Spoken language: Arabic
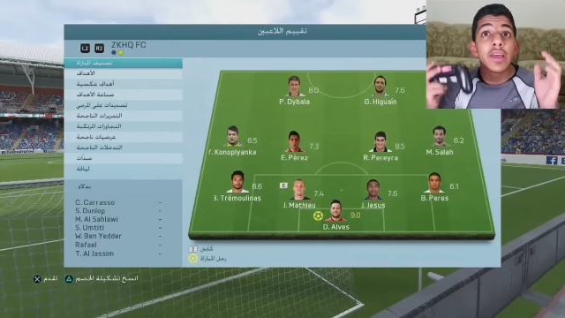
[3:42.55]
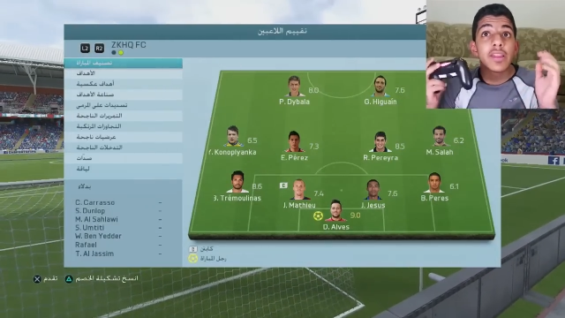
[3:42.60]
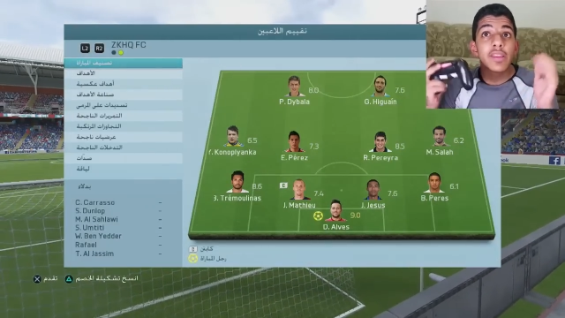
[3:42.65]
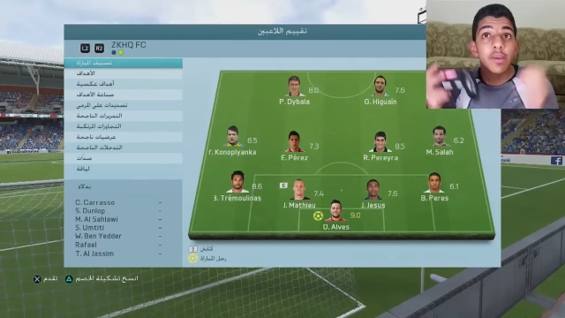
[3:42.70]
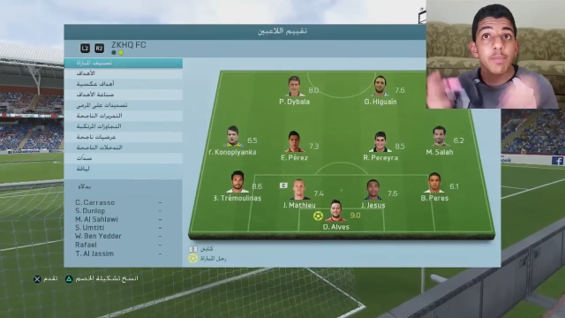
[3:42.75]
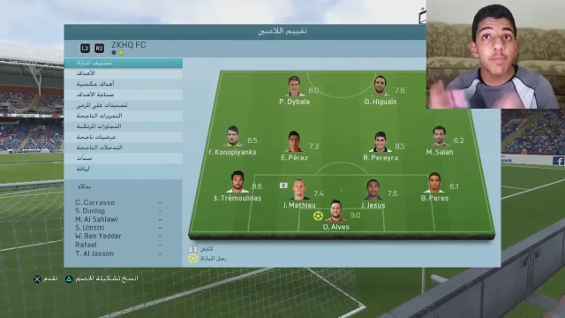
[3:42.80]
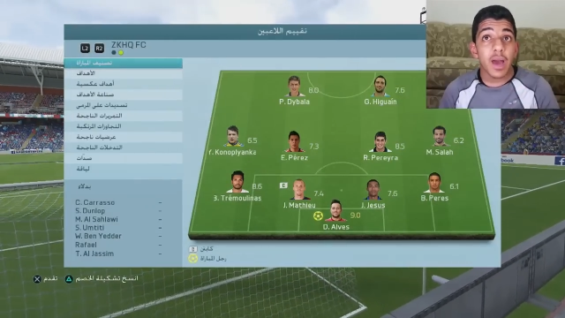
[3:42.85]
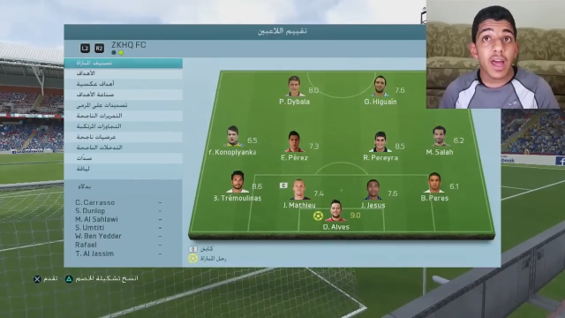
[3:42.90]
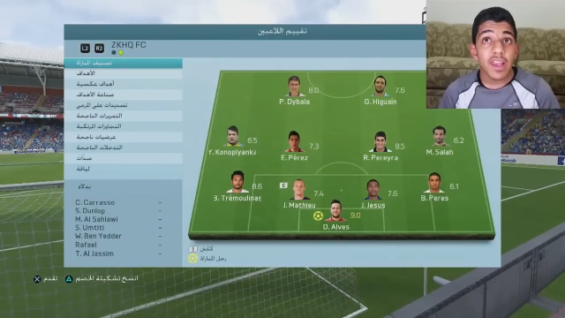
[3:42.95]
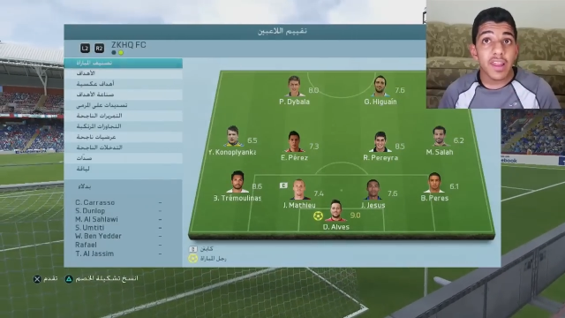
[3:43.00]

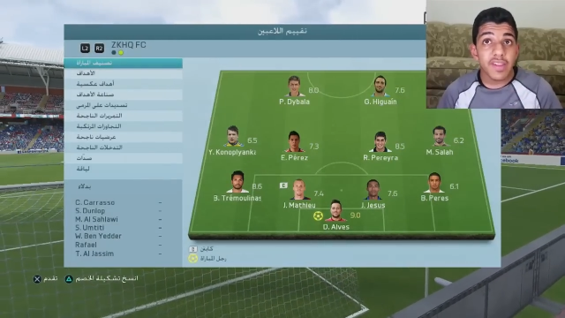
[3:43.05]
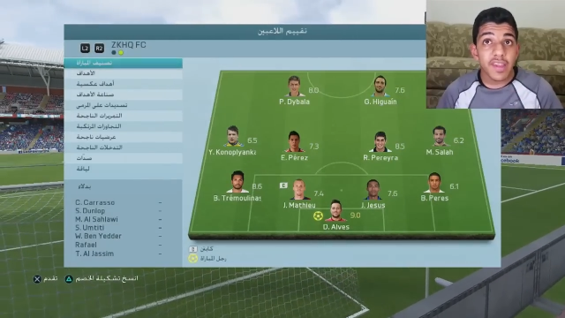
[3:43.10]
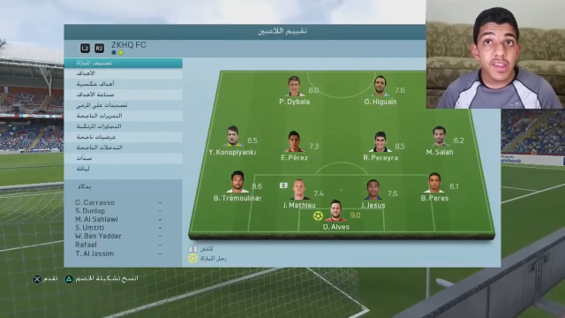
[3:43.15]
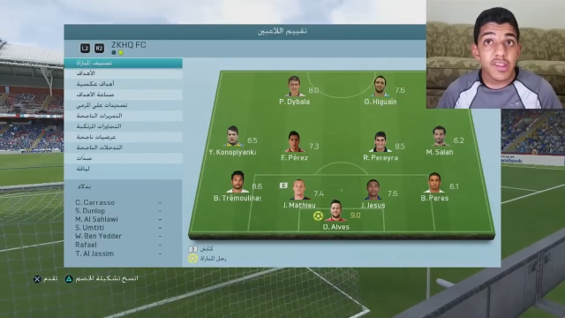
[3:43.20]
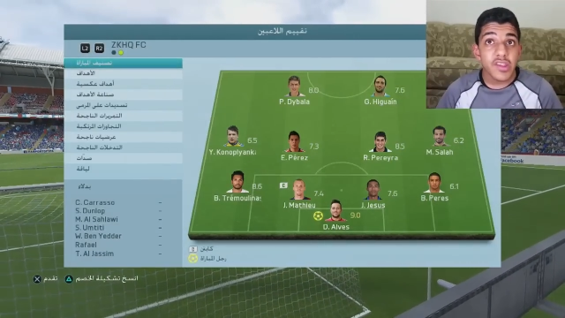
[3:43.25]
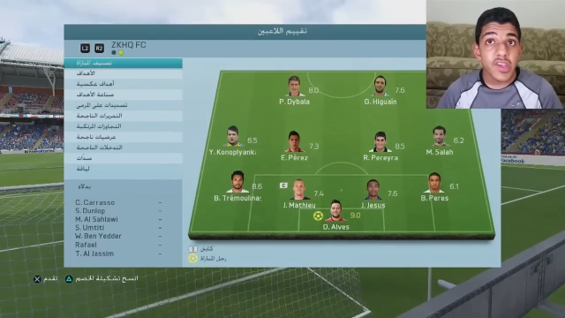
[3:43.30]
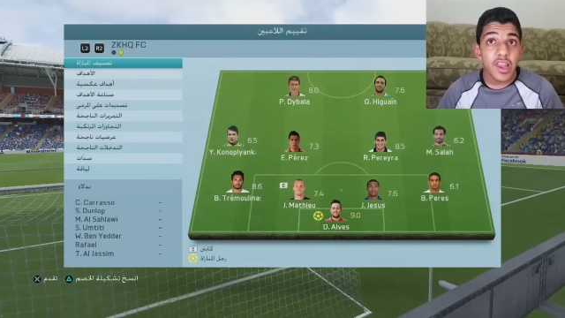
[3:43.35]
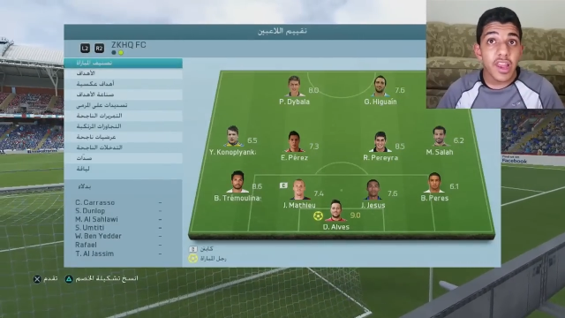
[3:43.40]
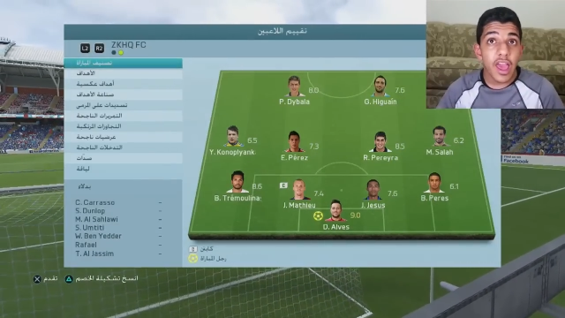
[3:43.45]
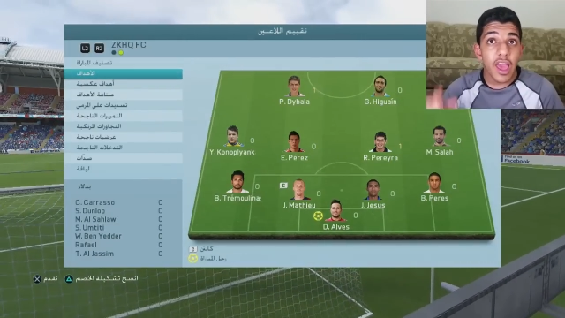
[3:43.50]
ديبالا
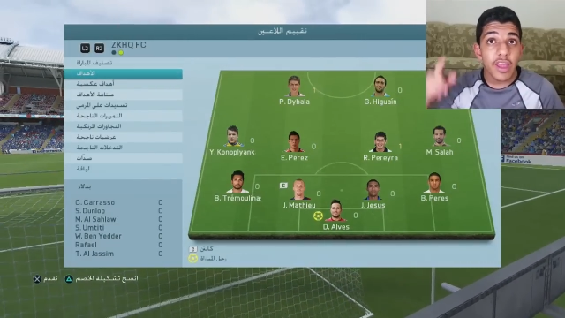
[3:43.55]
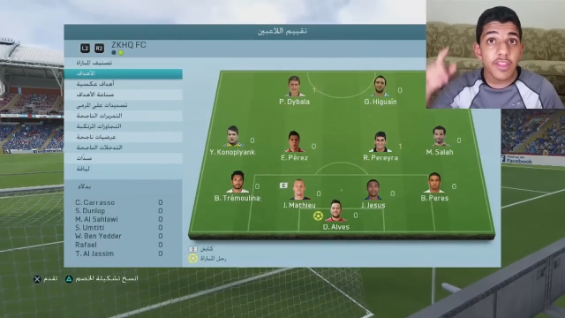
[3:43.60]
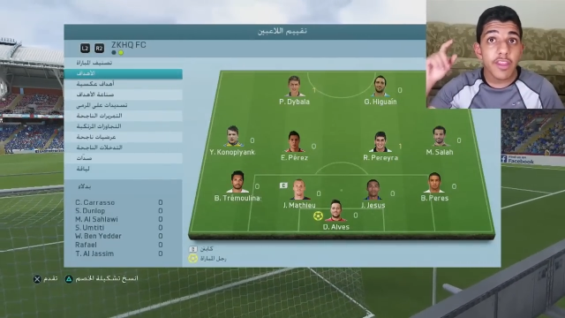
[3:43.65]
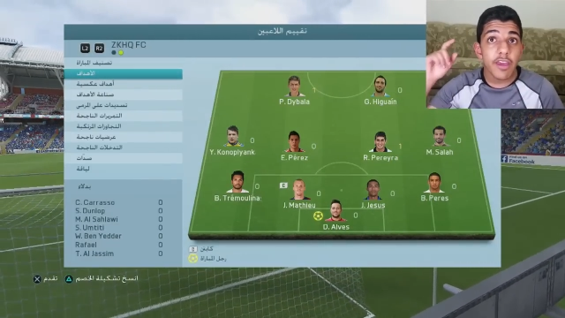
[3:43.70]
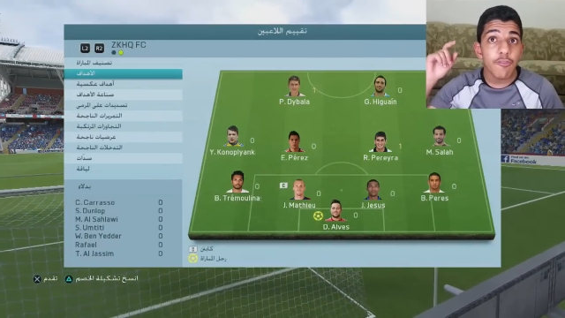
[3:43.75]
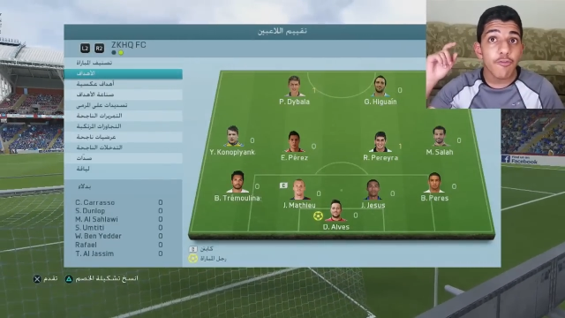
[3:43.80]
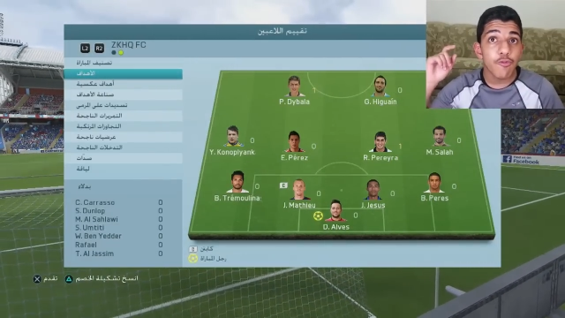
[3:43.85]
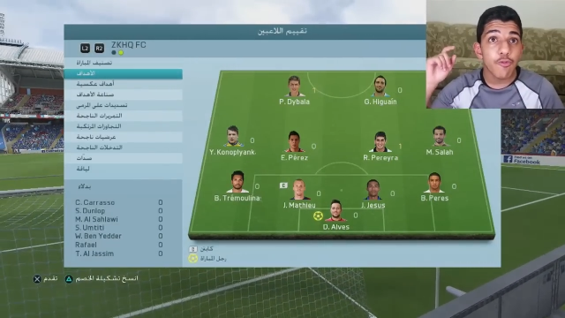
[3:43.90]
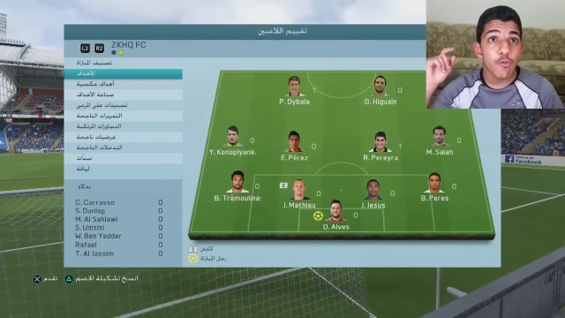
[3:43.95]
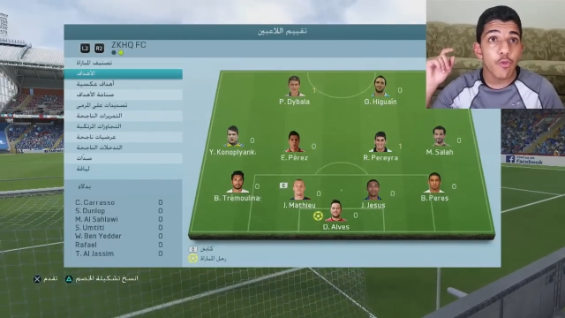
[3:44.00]
سجل
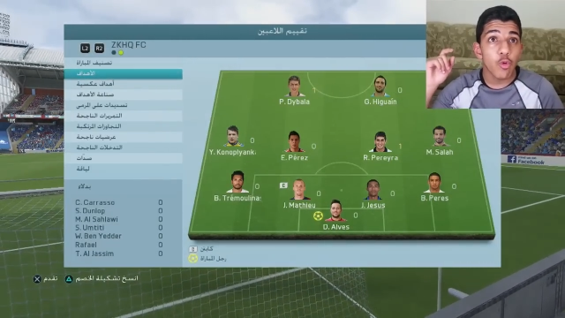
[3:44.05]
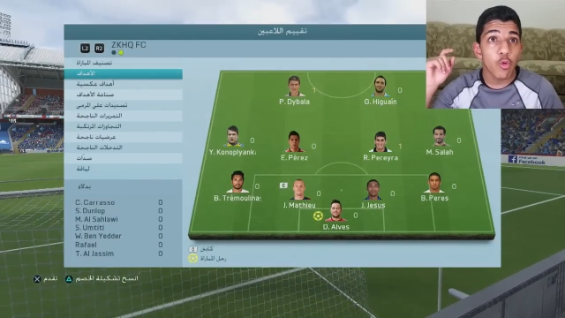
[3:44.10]
هدف